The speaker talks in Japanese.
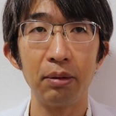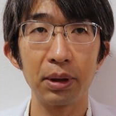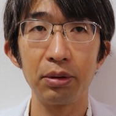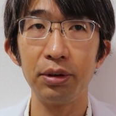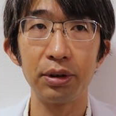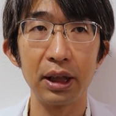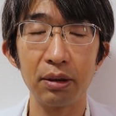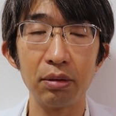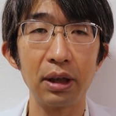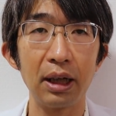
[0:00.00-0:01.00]
まあそういう
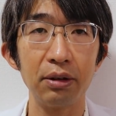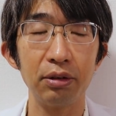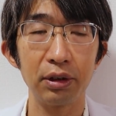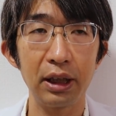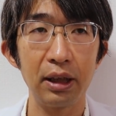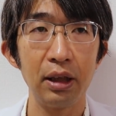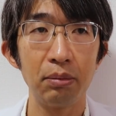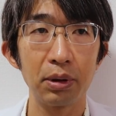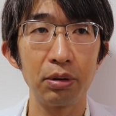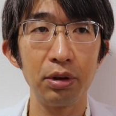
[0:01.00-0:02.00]
傾向があるので、
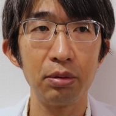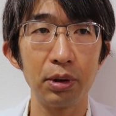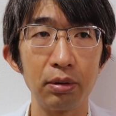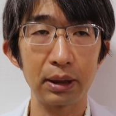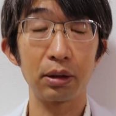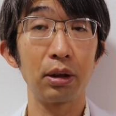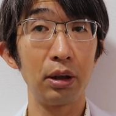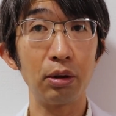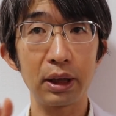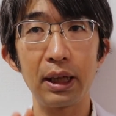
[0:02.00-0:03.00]
まあそういうものは
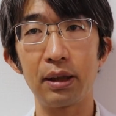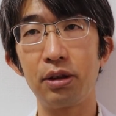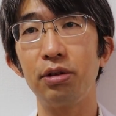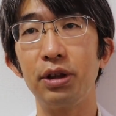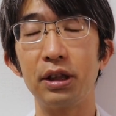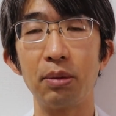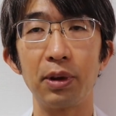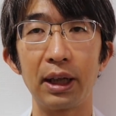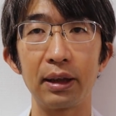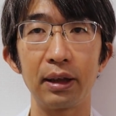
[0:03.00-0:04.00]
余計注意して
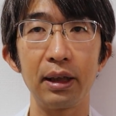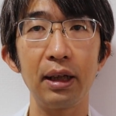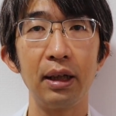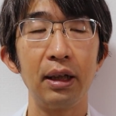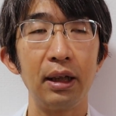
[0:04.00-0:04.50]
もらって、